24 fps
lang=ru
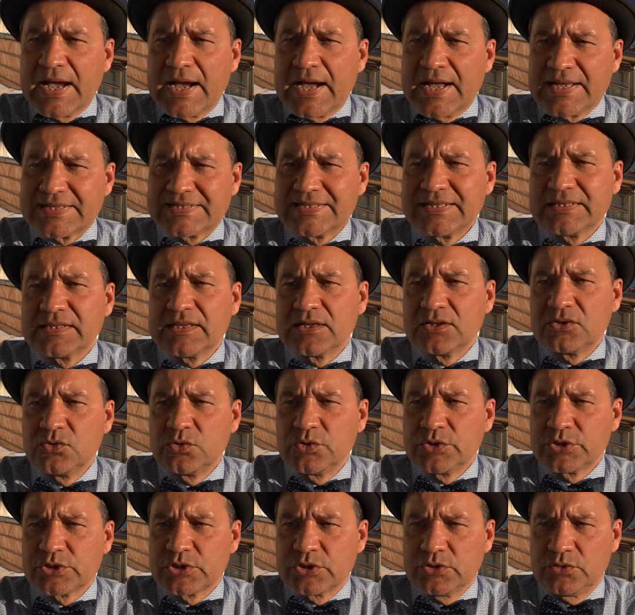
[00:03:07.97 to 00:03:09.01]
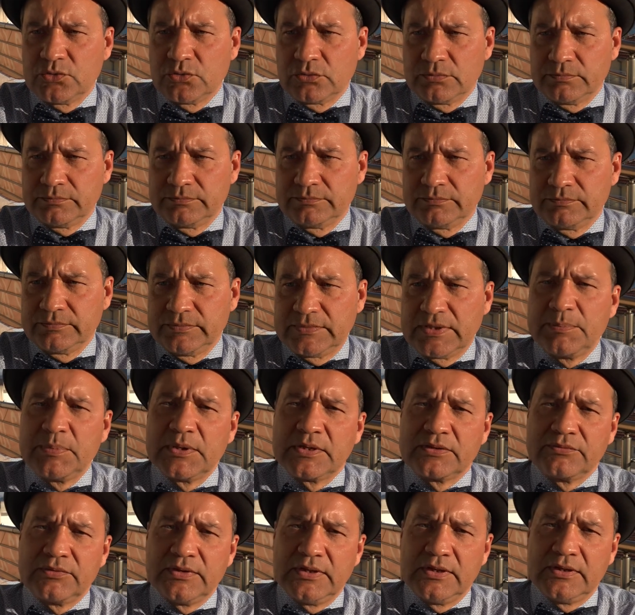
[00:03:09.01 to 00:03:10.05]
А за такой же дом на
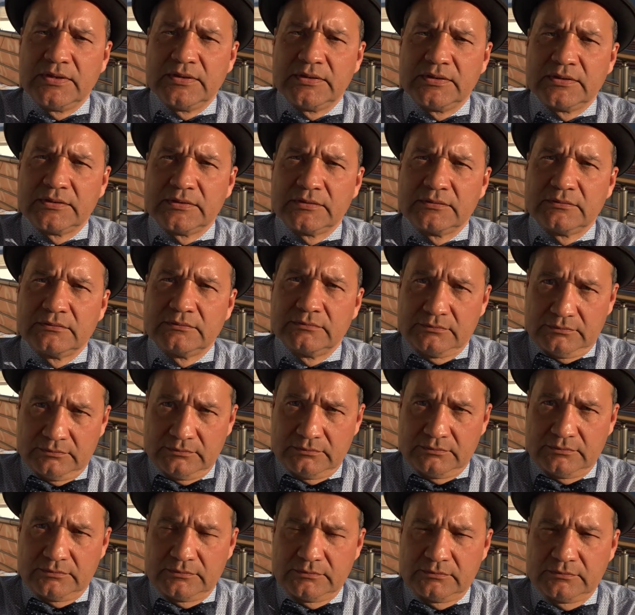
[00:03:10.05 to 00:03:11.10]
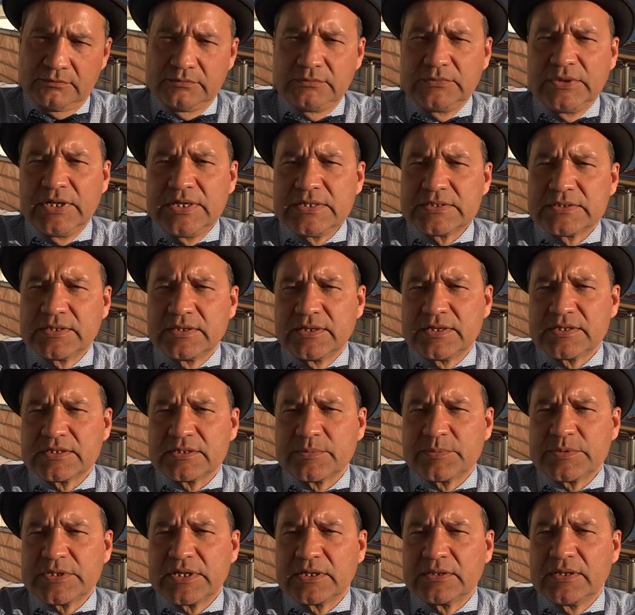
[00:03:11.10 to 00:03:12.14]
первой линии
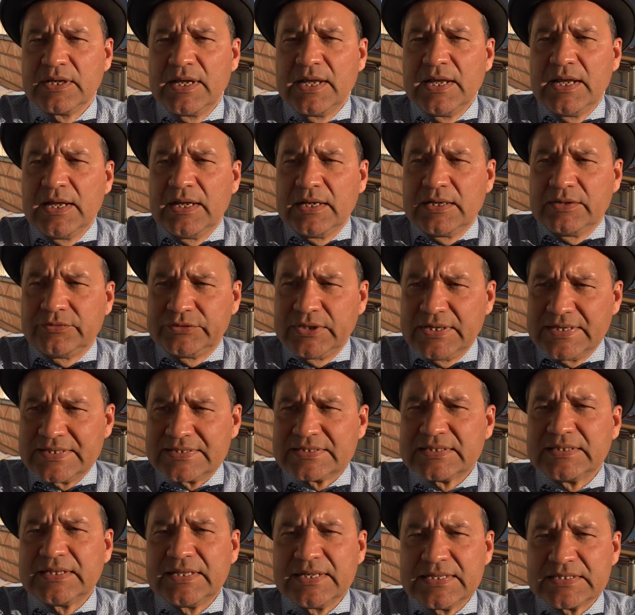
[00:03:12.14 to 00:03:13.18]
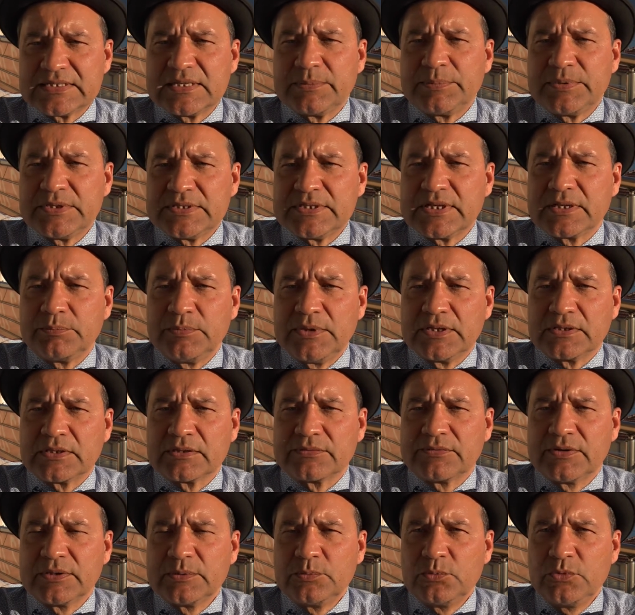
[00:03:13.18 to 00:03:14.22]
300-350, в 300-350
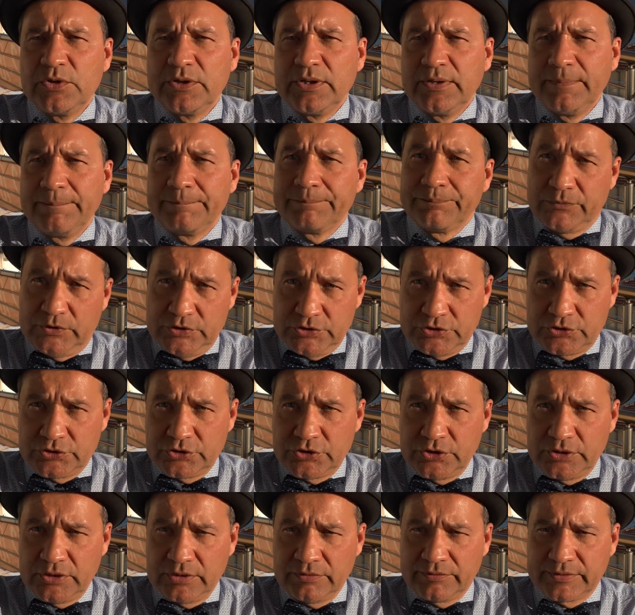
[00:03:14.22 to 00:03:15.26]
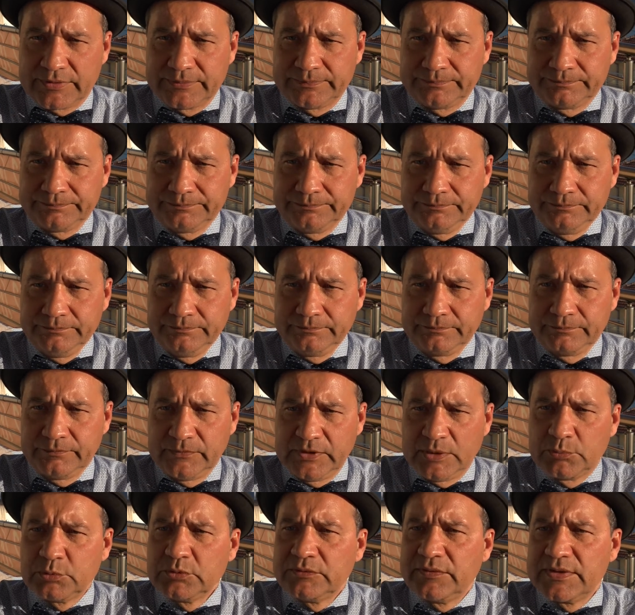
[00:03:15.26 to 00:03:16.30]
метров от моря 1000 евро.
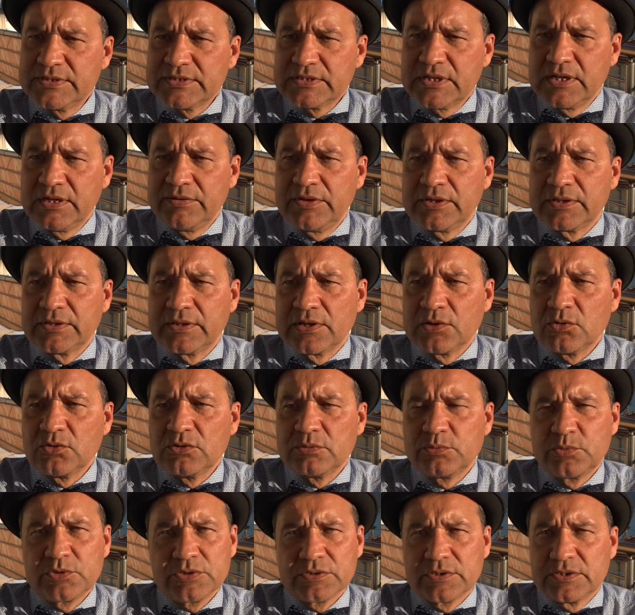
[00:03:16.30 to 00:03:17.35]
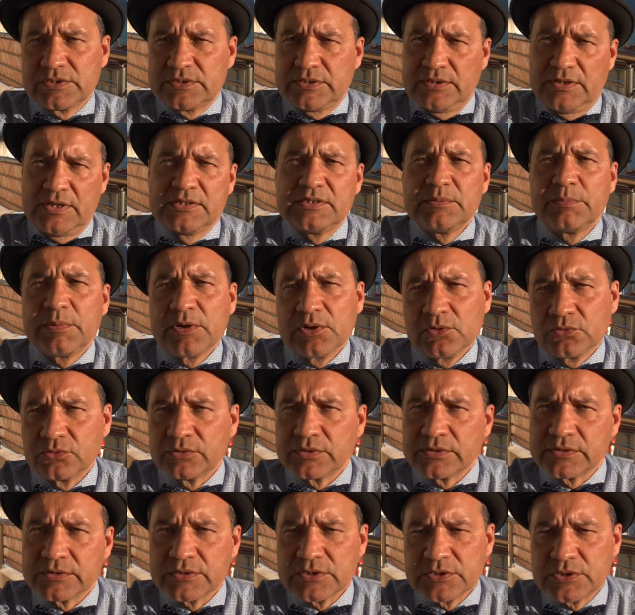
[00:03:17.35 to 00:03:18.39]
На Будванской ривьере налог может достигать и
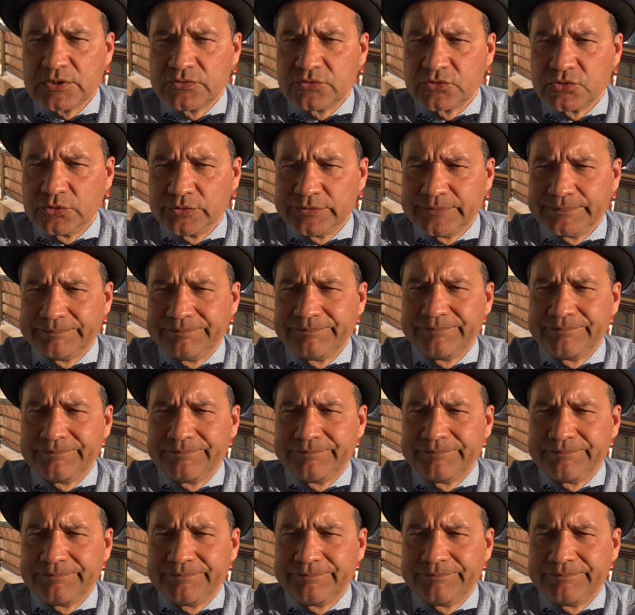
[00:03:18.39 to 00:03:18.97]
полутора тысяч в год.